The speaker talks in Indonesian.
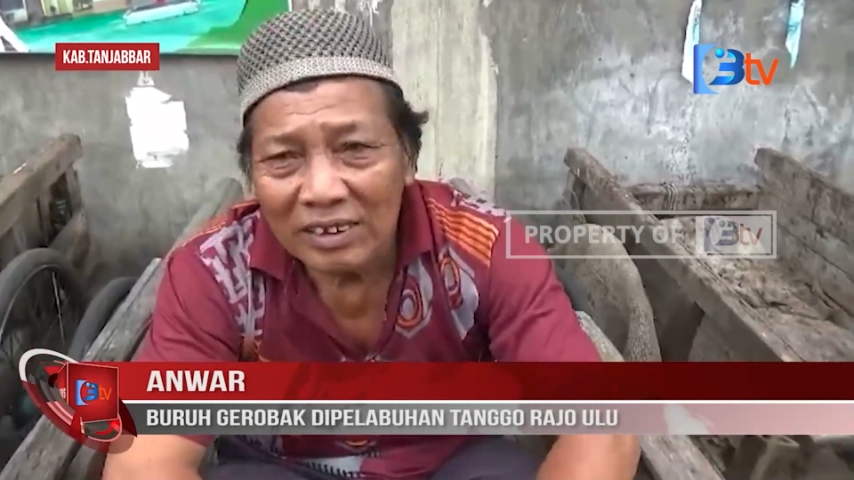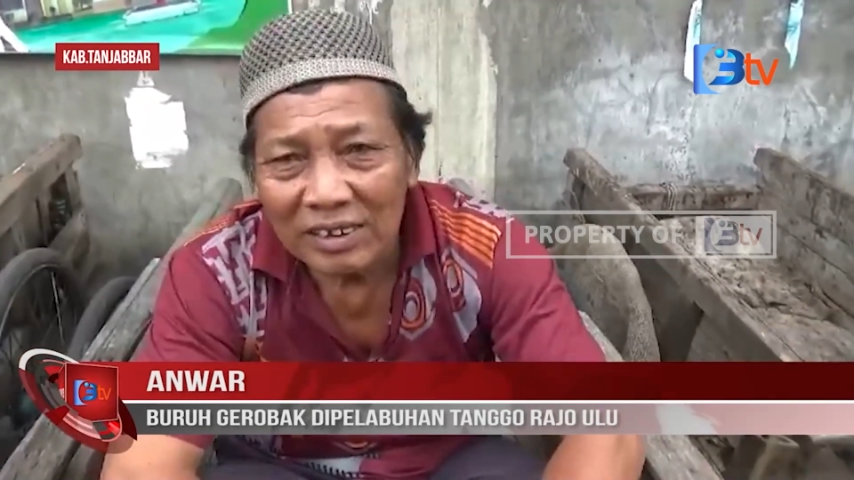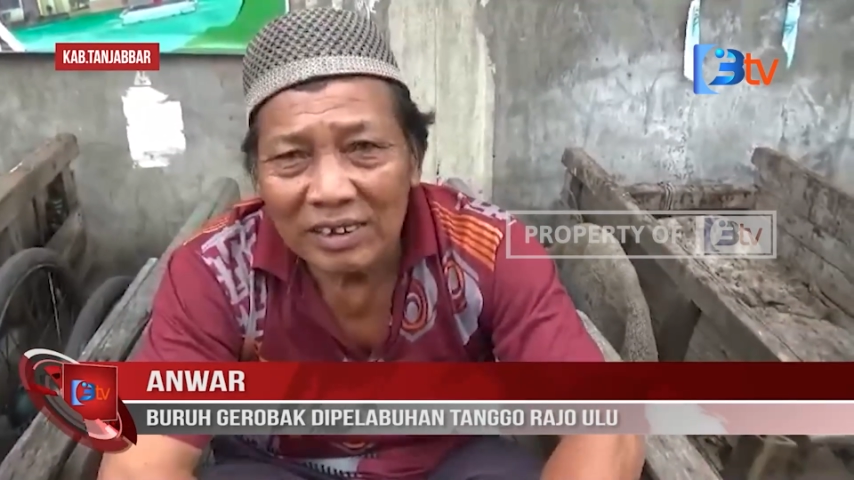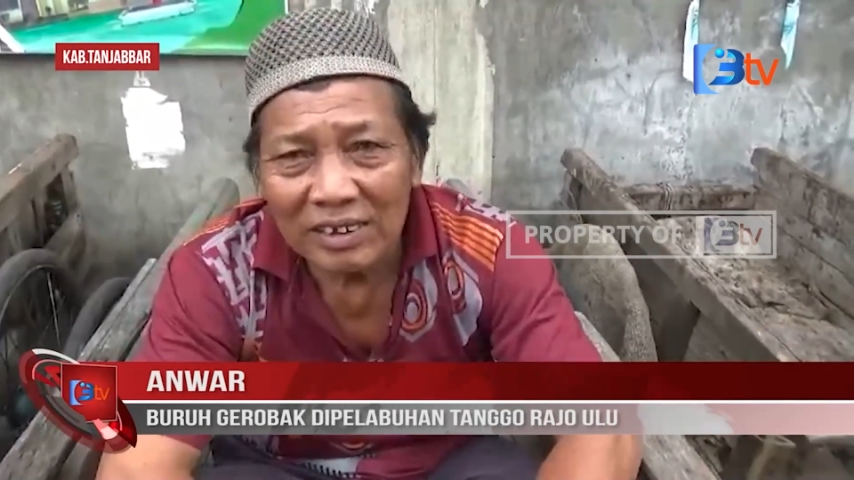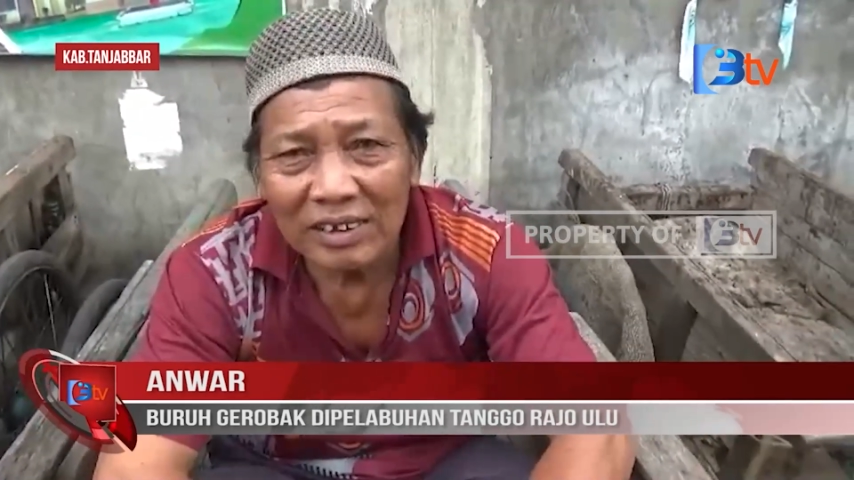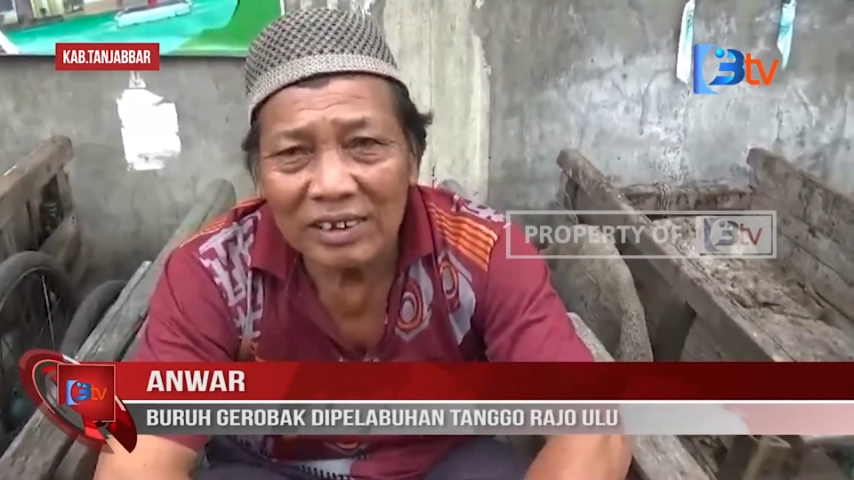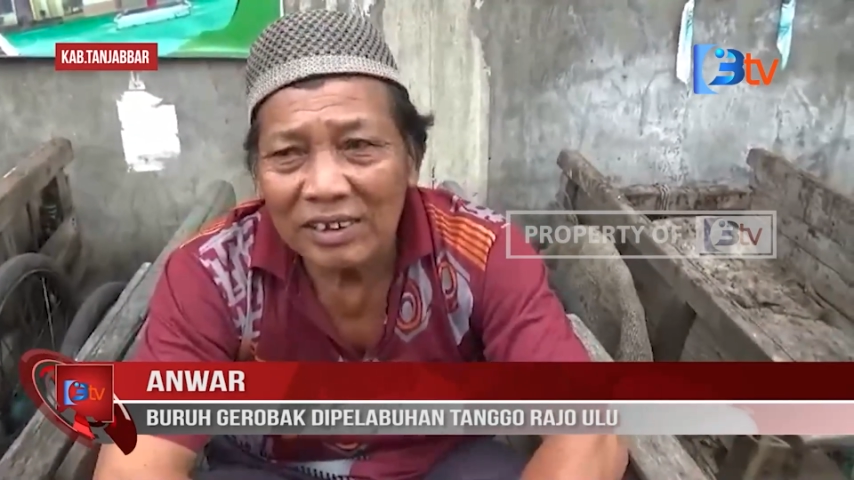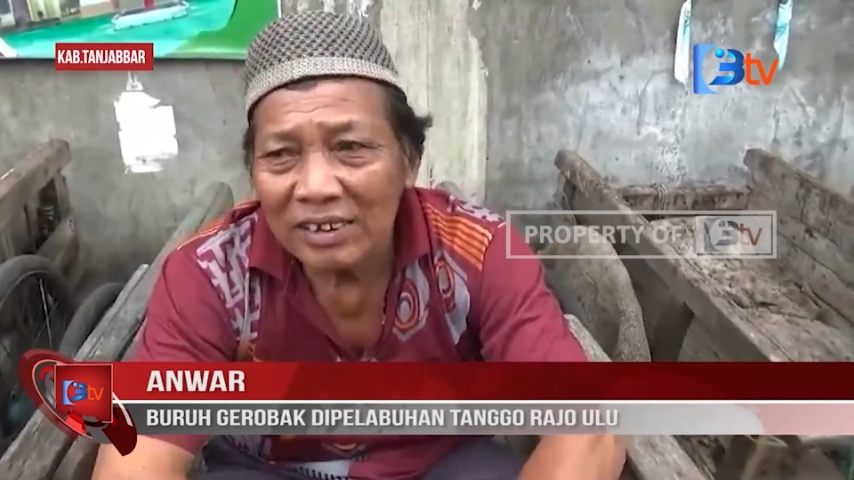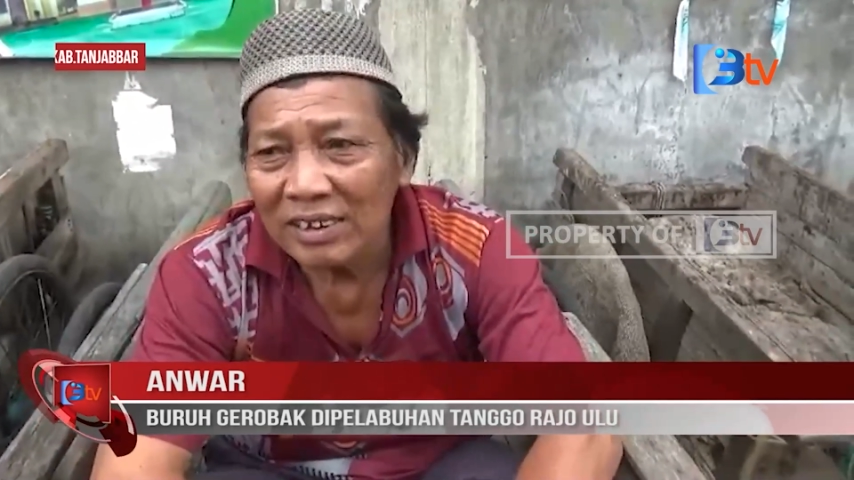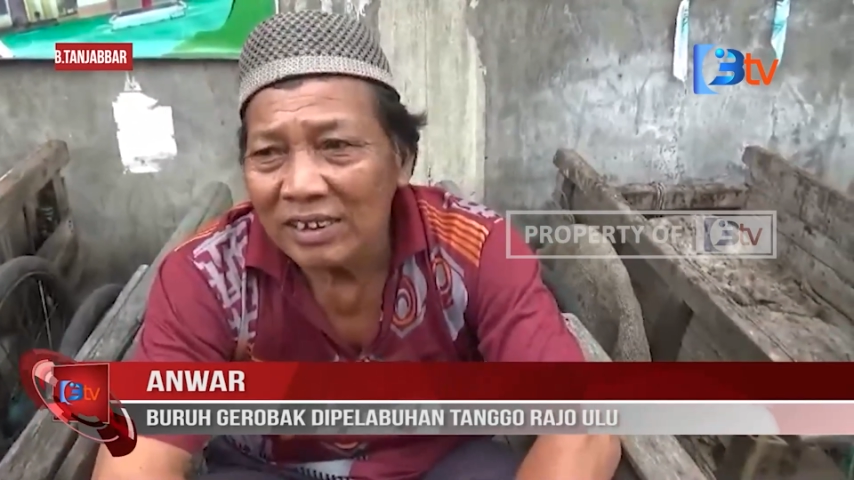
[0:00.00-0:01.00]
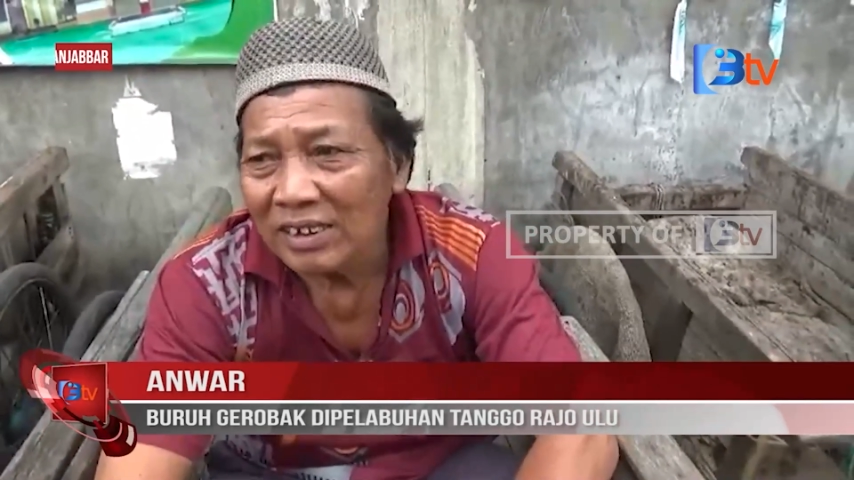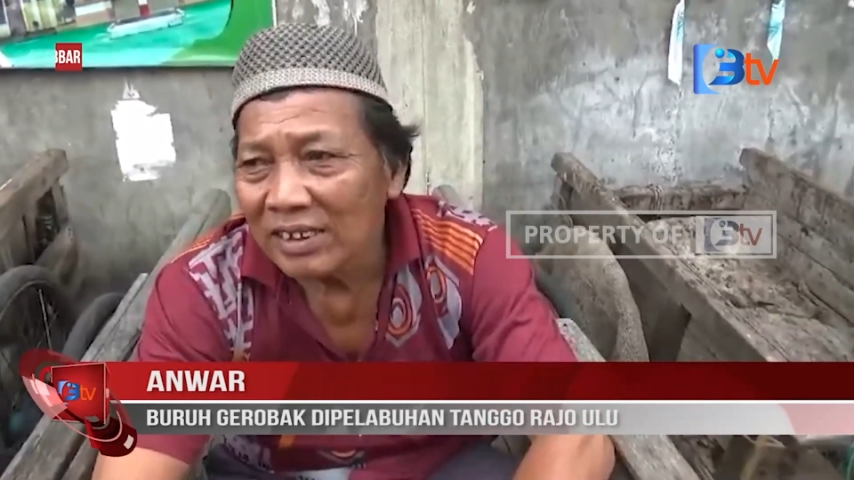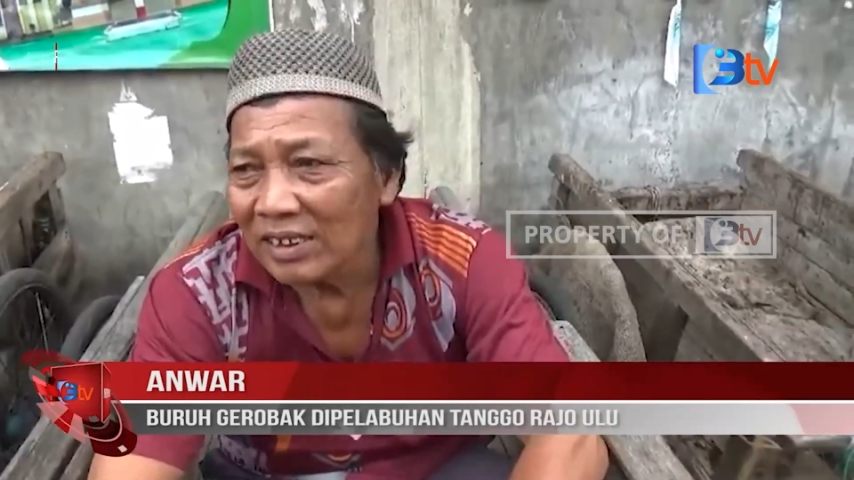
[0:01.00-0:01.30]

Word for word: sepi ini karena memang